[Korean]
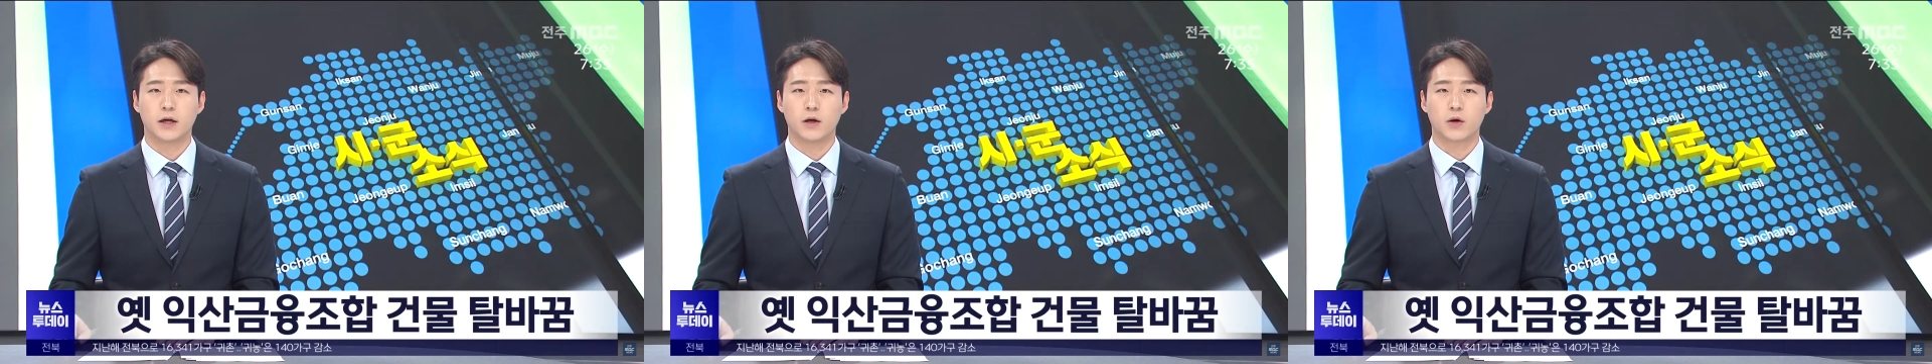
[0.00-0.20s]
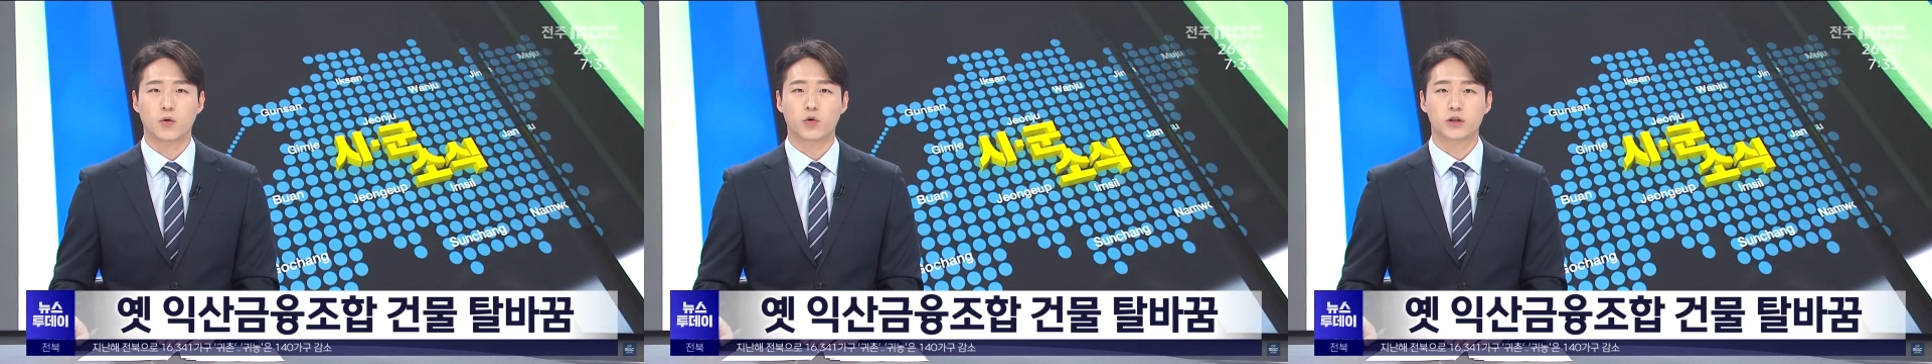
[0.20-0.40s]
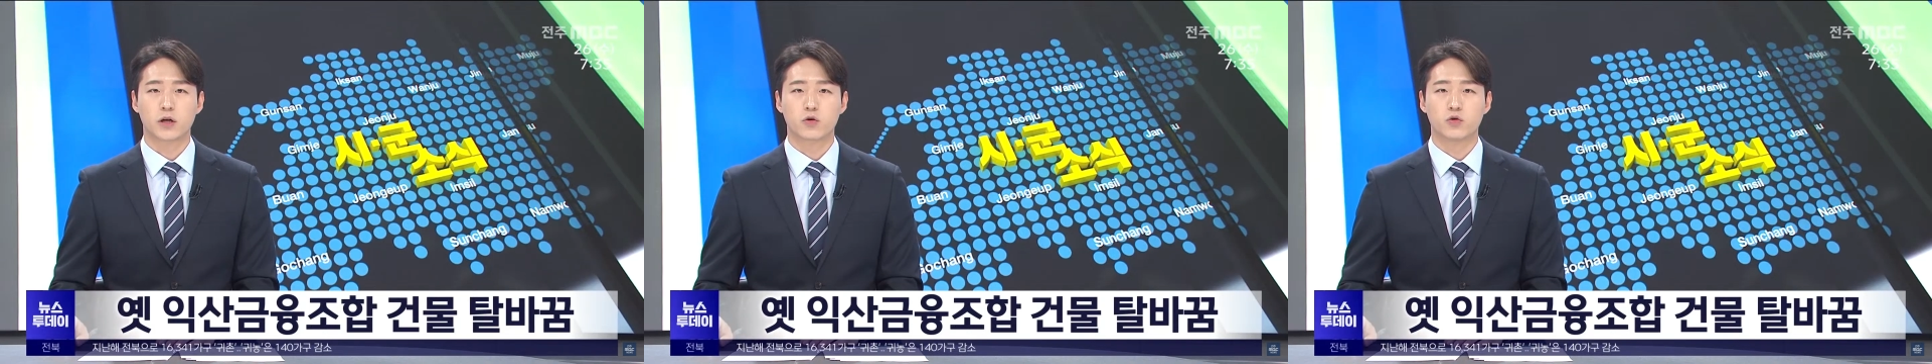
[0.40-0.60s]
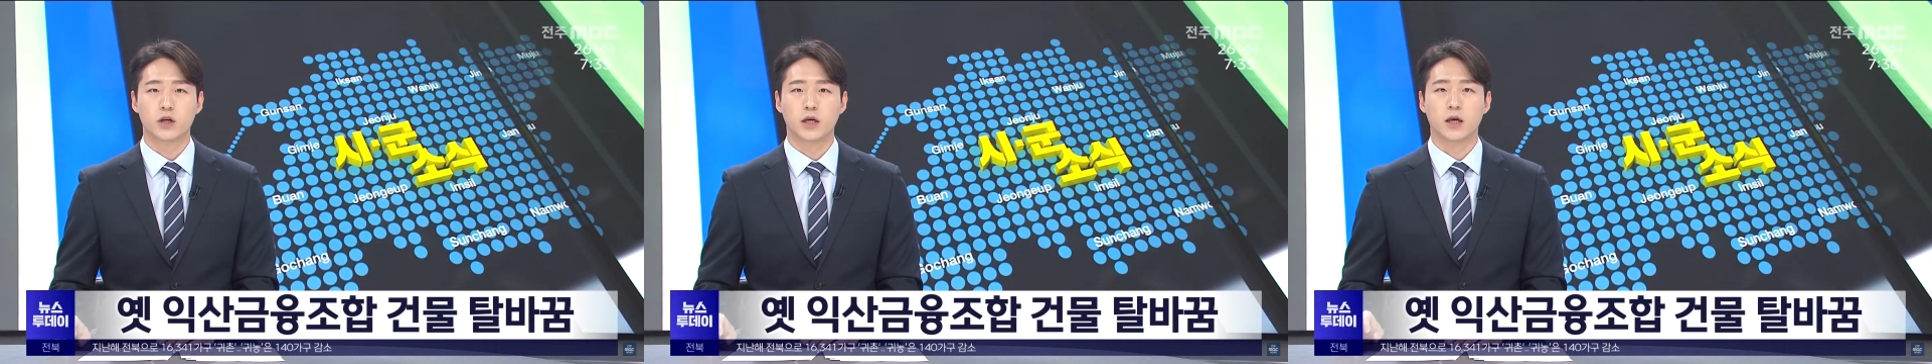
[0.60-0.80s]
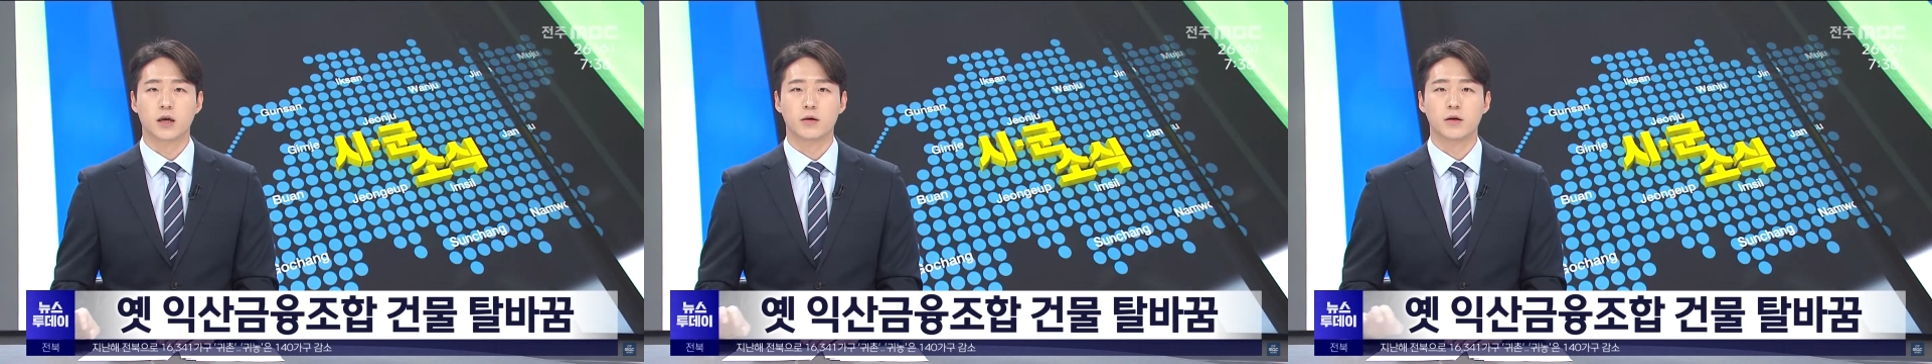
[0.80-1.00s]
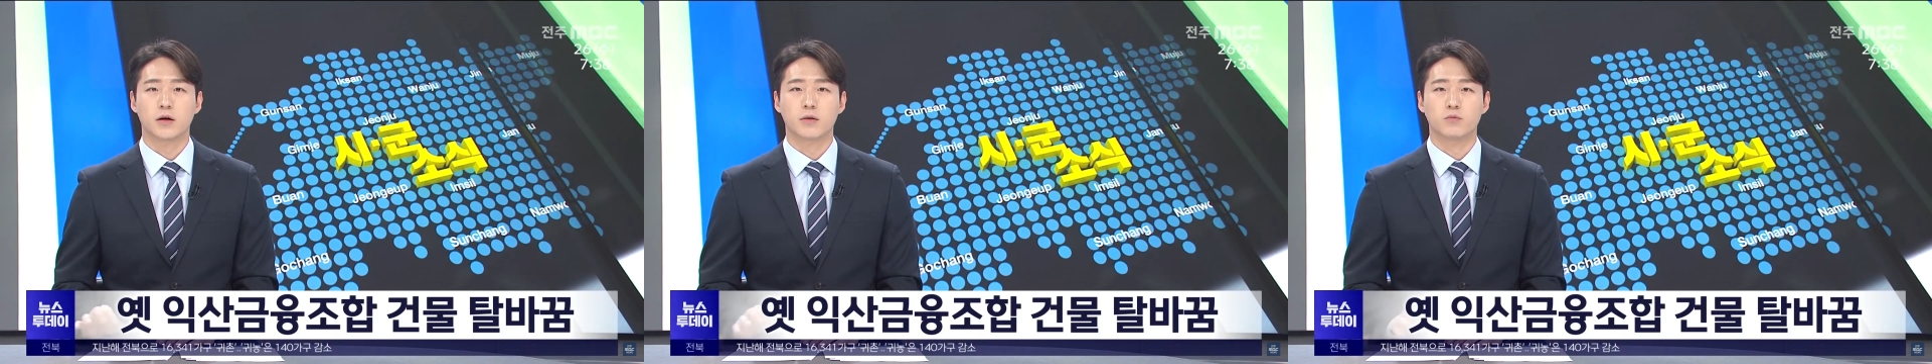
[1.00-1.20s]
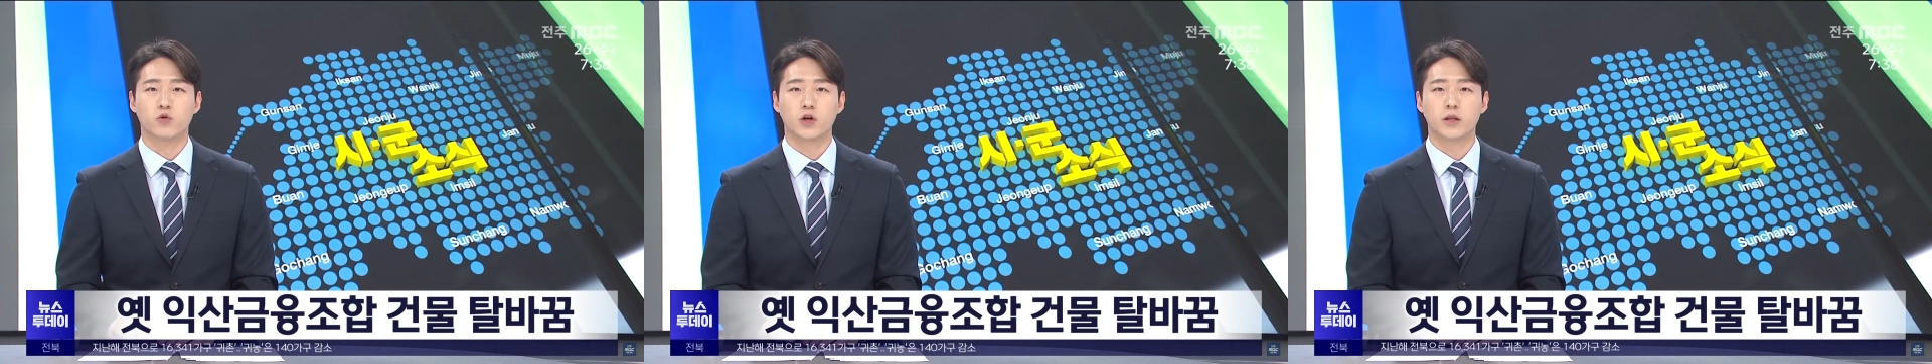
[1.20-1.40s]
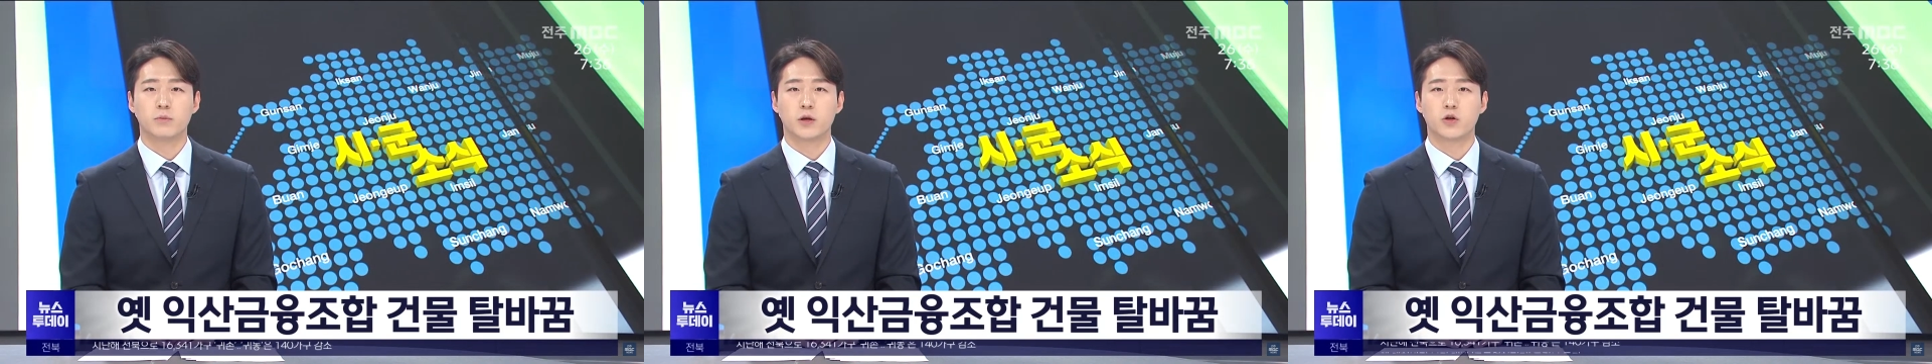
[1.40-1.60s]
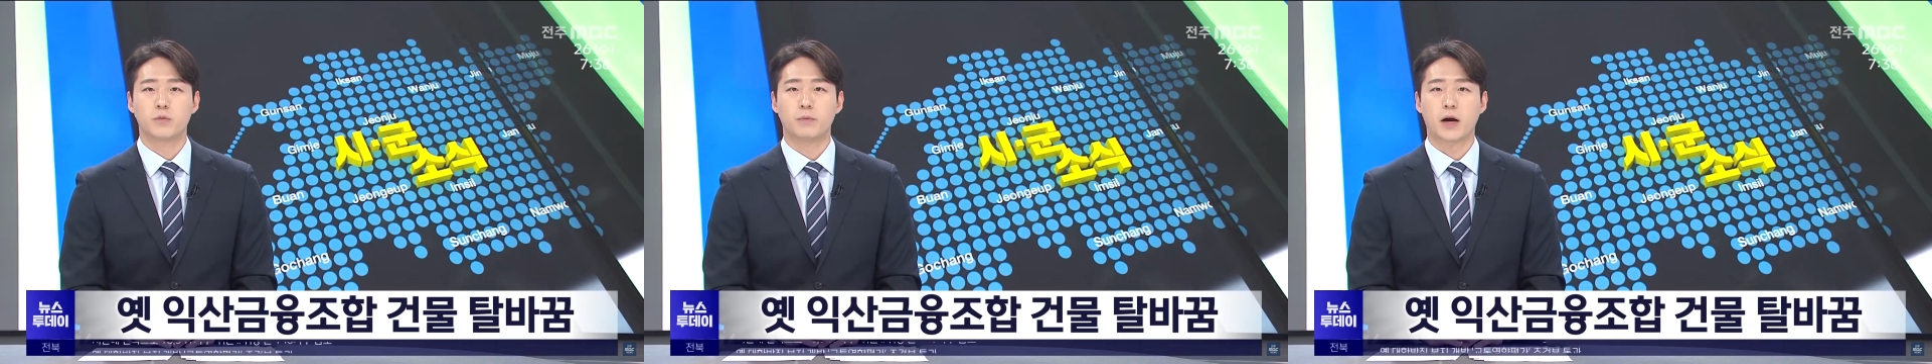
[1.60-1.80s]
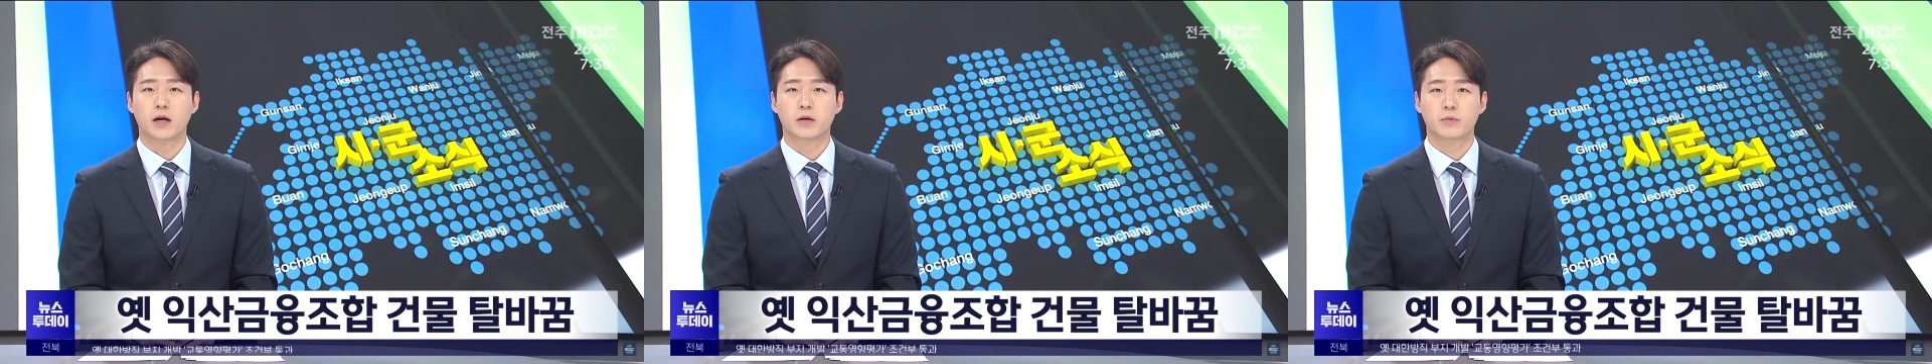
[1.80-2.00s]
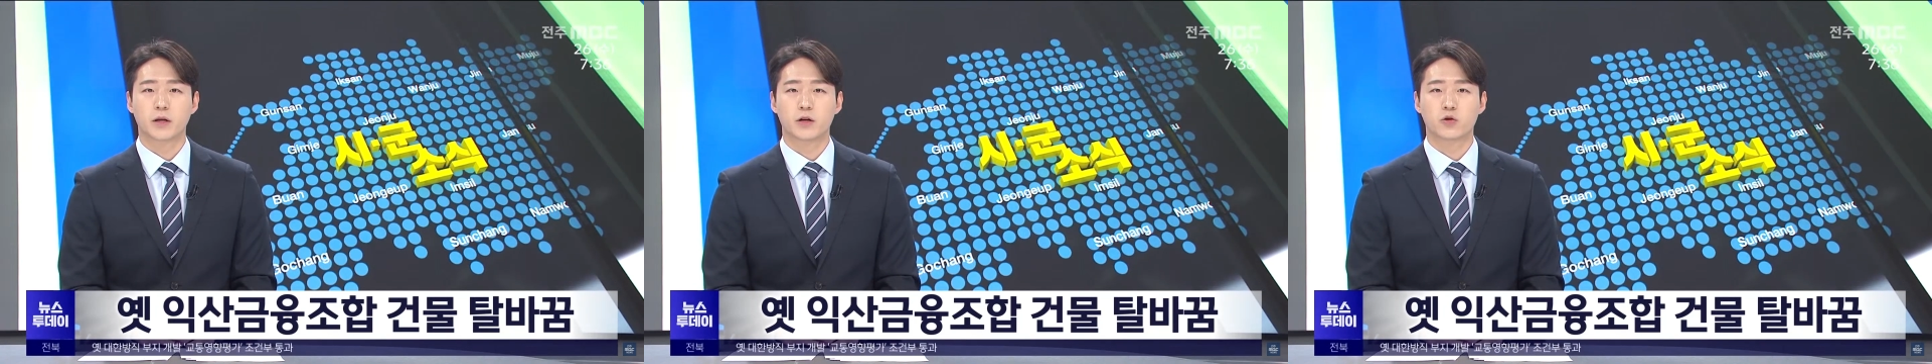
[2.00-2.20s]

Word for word: 고창군이 무인 민원 발급기를